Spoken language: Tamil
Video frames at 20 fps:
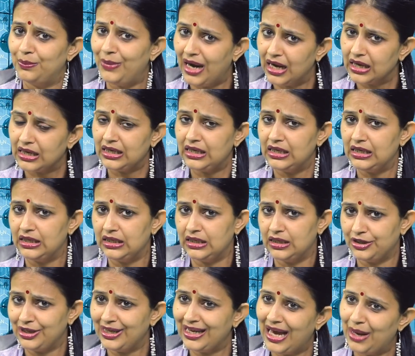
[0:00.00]
பாக்கி
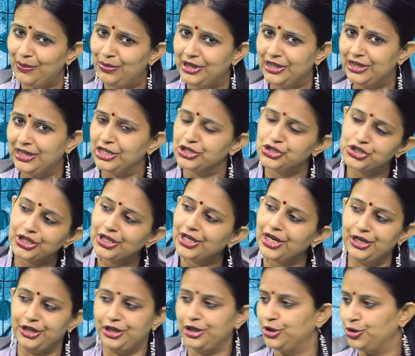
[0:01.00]
ரீஹாபிலிட்டேஷன்
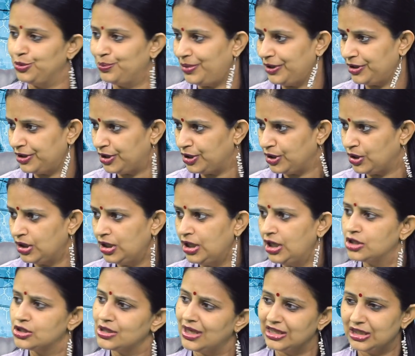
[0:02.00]
கண்டினியூ பண்ணணும்
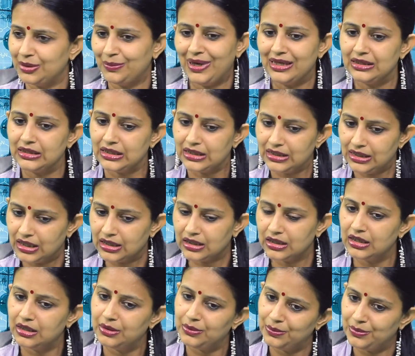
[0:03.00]
ஸோ அந்த மாதிரி
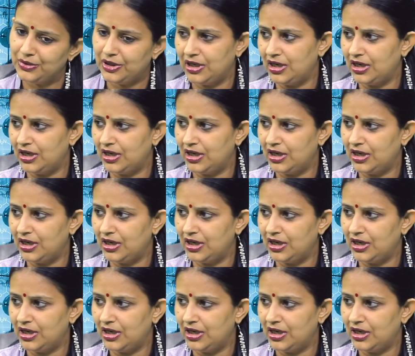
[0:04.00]
நாங்கள்